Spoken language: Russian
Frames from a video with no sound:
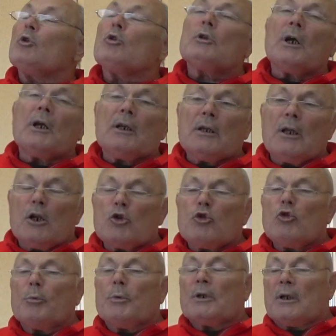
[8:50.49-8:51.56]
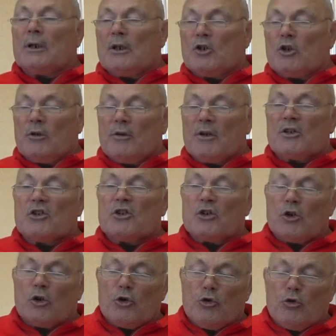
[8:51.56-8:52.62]
Ну так и должно быть, когда человек
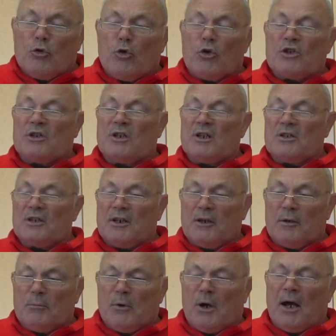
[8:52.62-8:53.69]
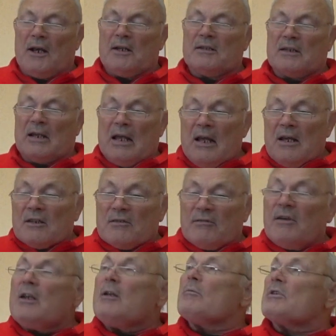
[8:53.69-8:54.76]
серьезно занимается
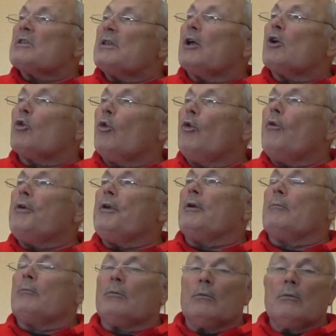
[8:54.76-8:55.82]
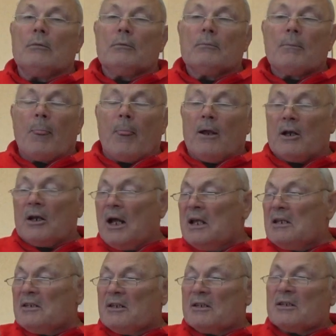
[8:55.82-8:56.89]
своим здоровьем,
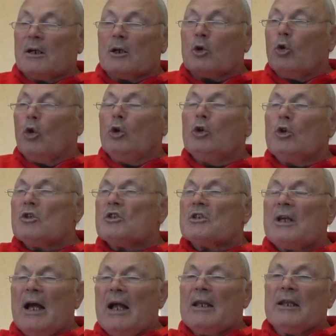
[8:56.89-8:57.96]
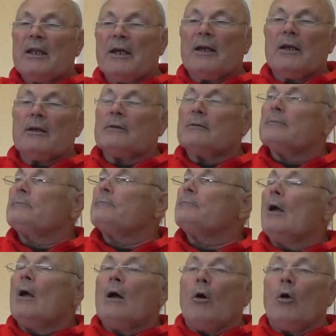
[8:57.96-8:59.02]
разница колоссальная.
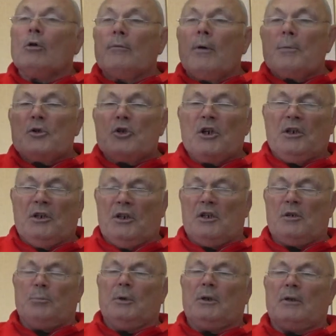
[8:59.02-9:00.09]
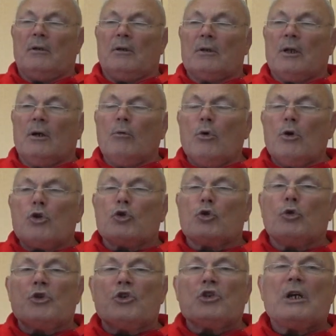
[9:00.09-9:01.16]
Он вообще не испытывал того,
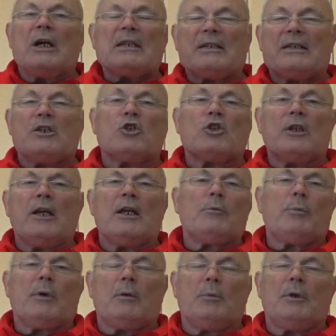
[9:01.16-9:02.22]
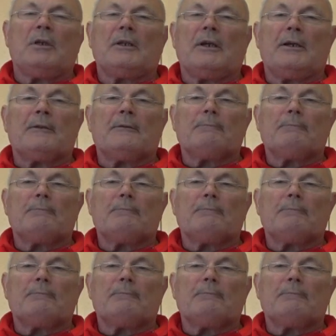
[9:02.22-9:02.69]
что сейчас начинает приобретать.